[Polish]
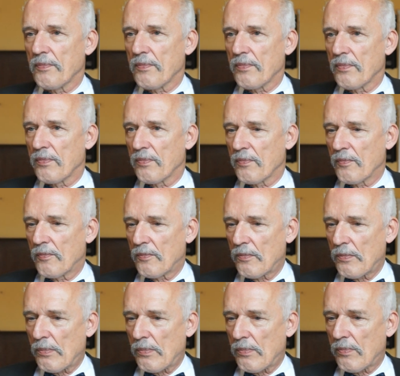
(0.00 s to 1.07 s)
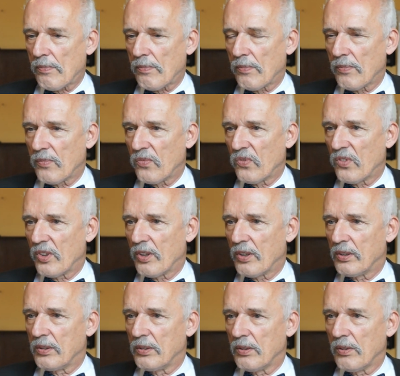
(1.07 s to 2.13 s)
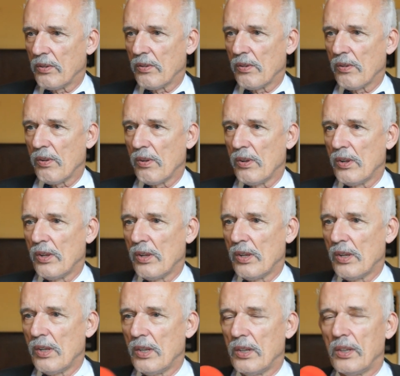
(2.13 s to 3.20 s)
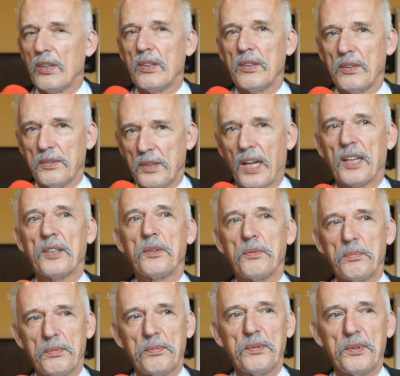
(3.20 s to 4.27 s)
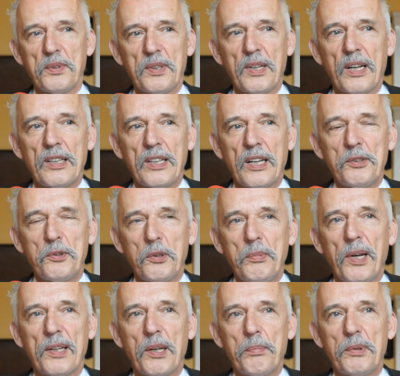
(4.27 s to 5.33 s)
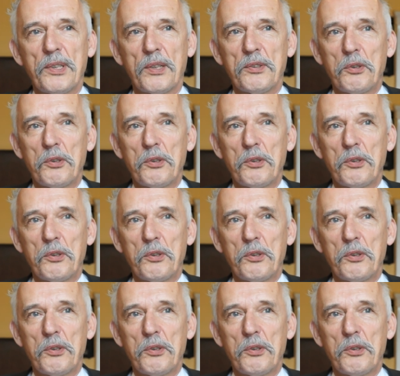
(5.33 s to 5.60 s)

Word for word: teraz, bo słyszałem tutaj, wy chcecie, żeby was pokazywano w telewizji. Tak, to jakaś odmiana, poza